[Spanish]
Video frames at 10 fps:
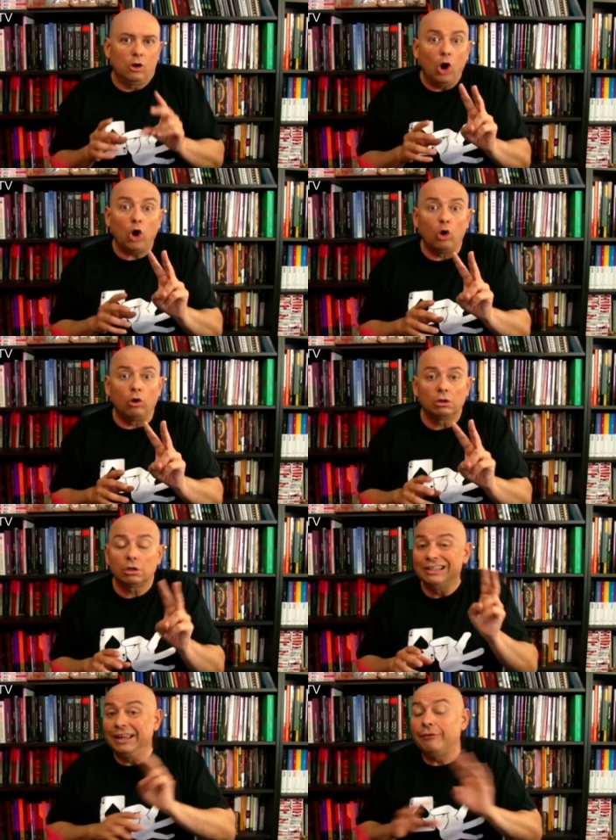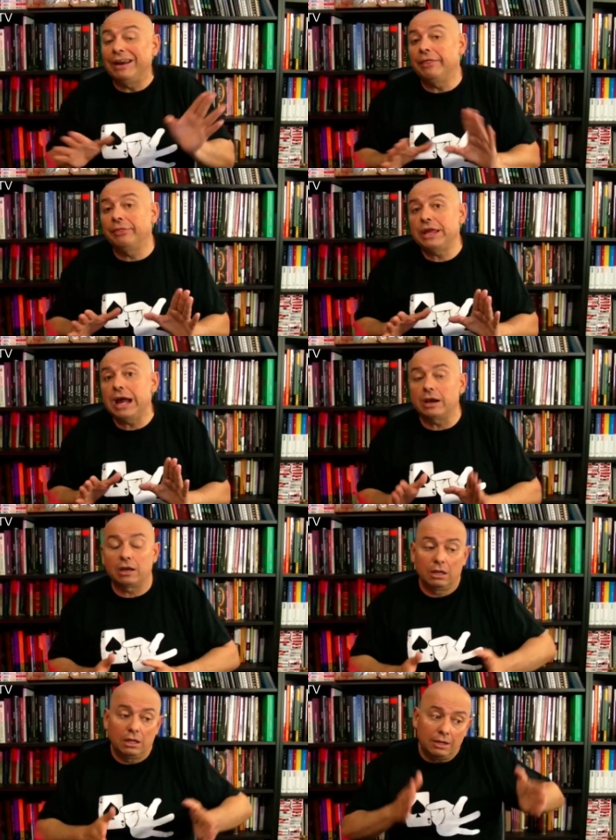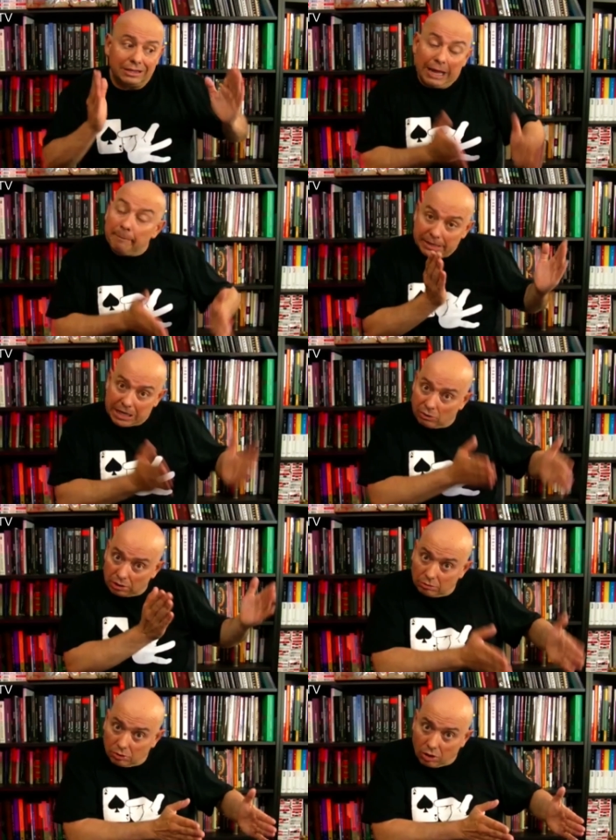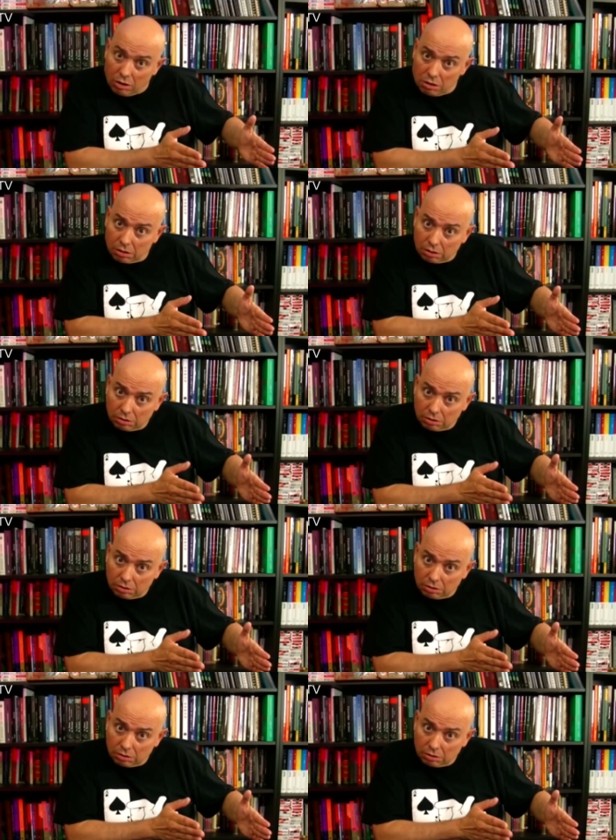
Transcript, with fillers: Ojo, diferenciar, te han pillado el truco,